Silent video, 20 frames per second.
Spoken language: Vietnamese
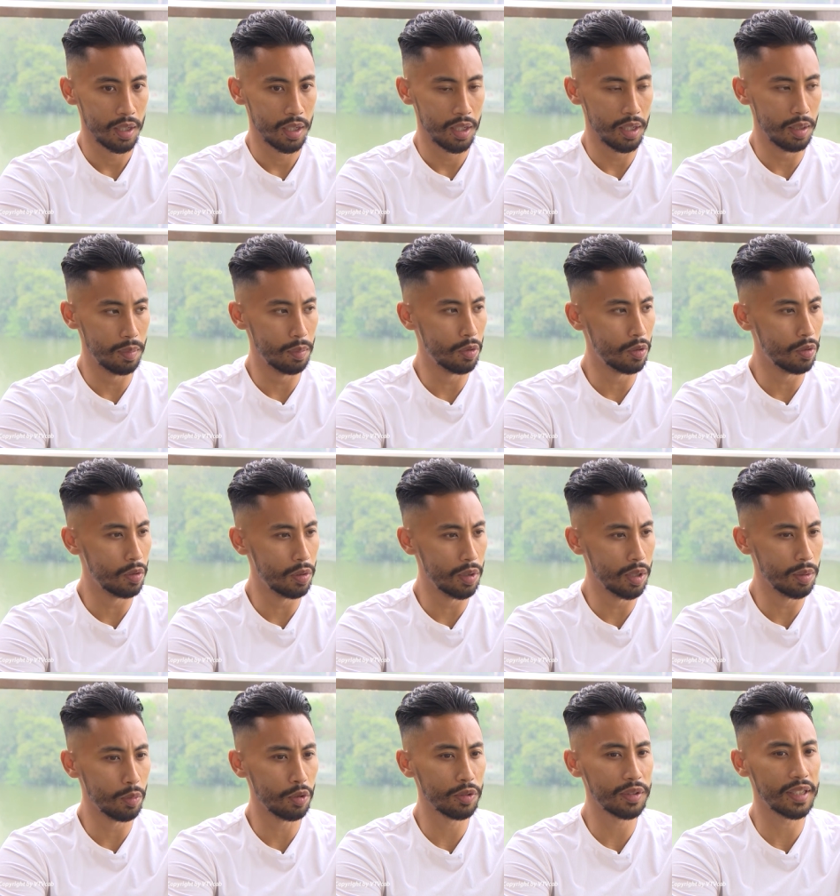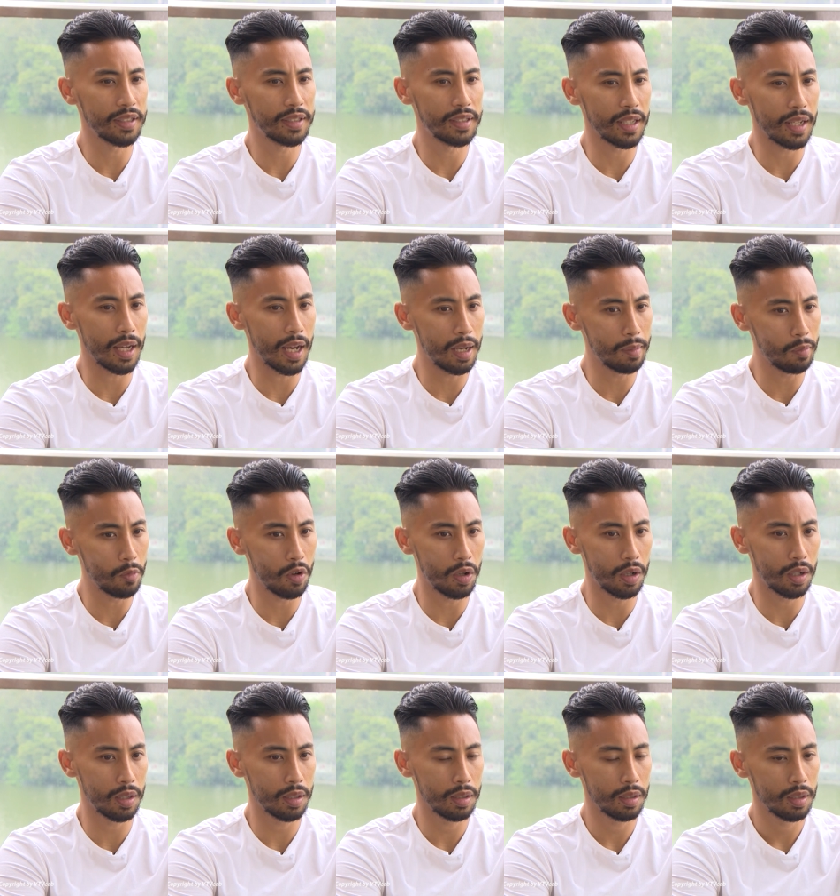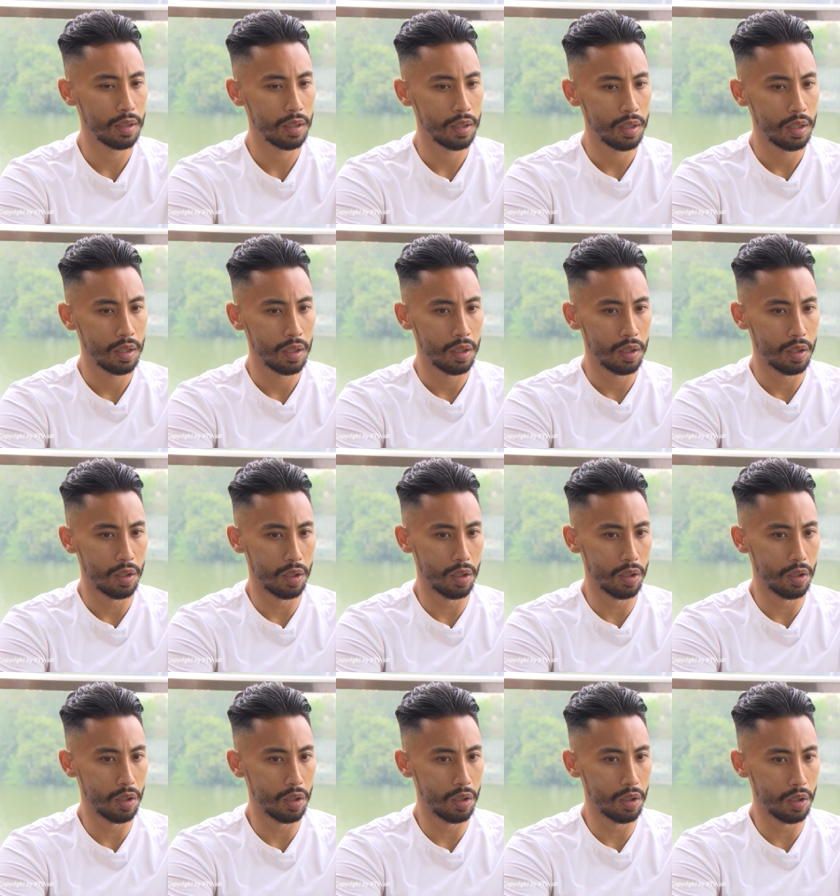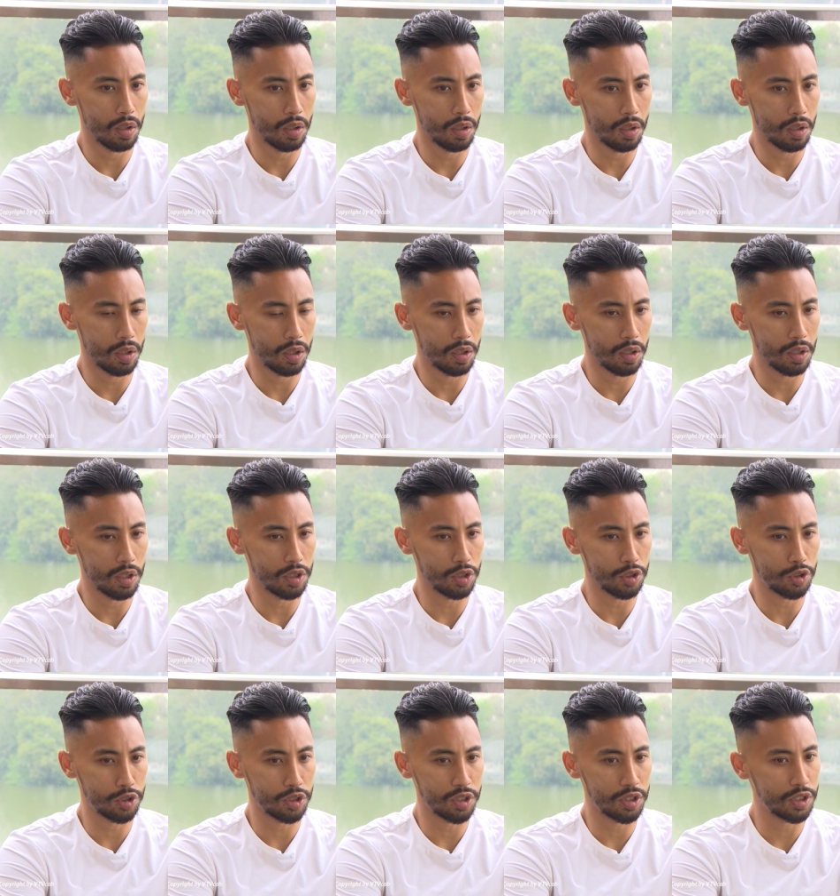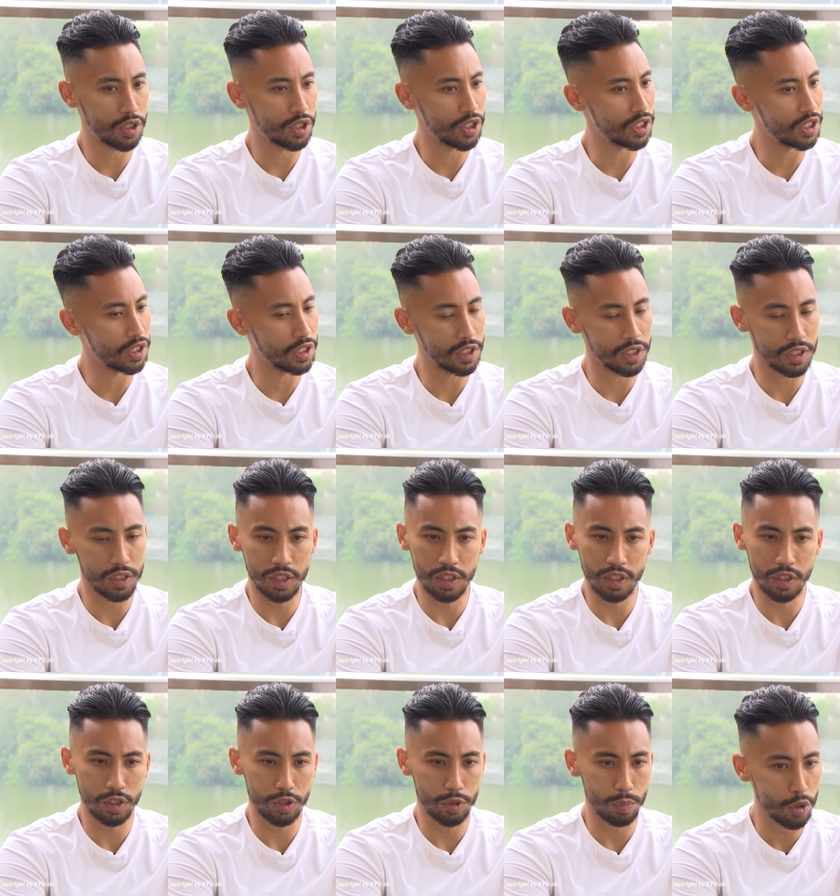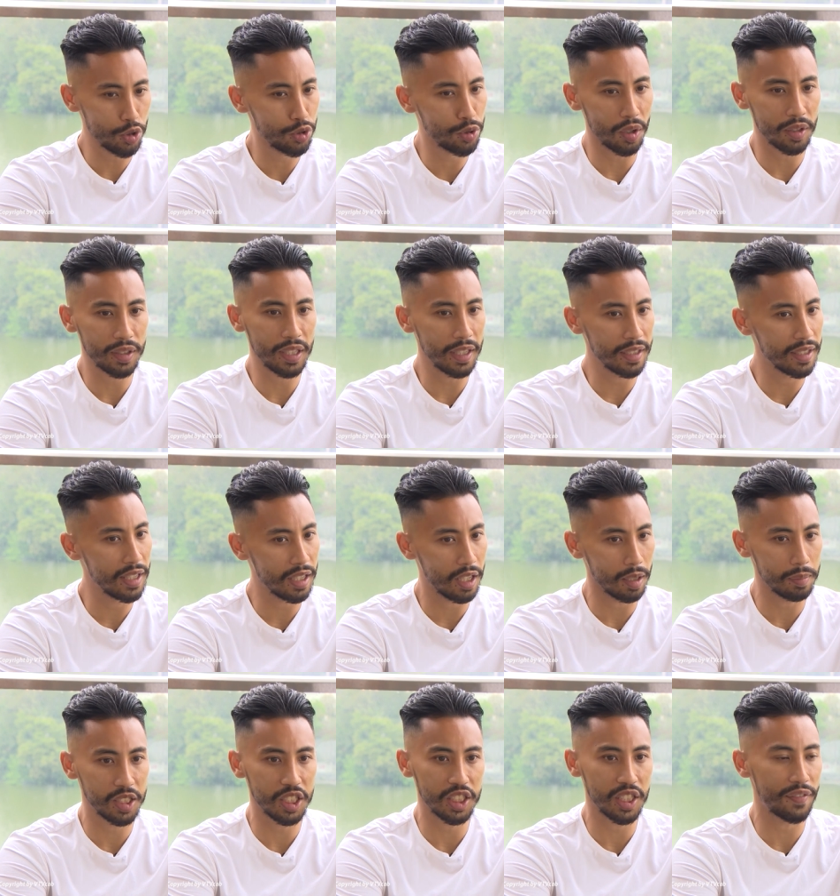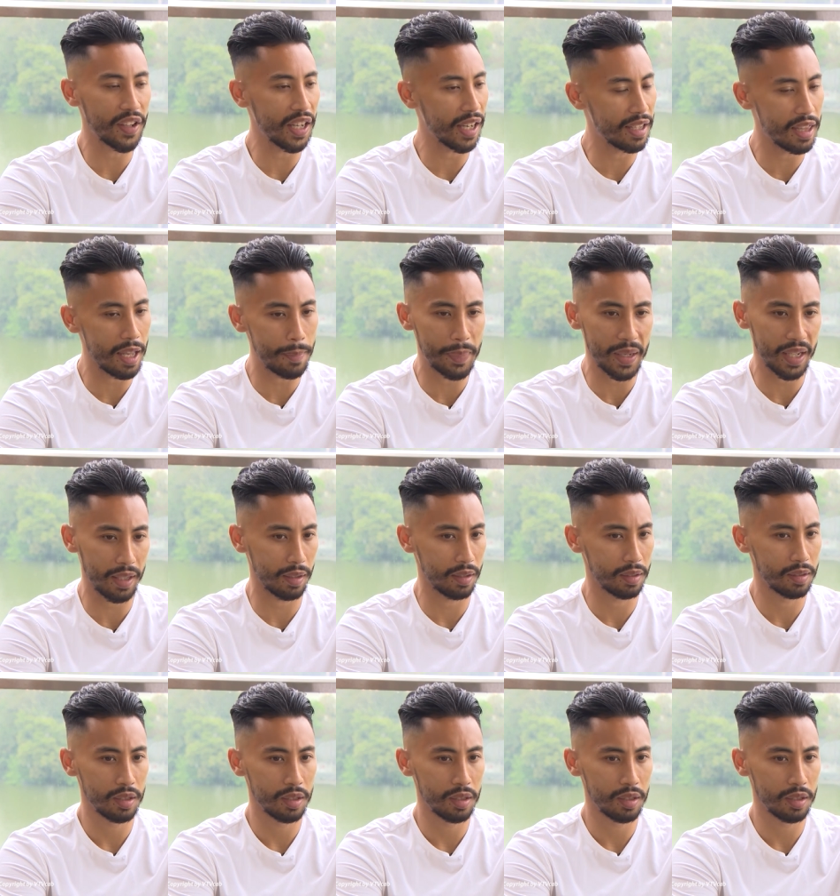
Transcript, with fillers: Mặc dù đó là trận đấu mà đội chúng tôi đã nhận thất bại, tôi học hỏi thêm kinh nghiệm từ những lần ra sân như vậy. Một trải nghiệm thật tuyệt vời.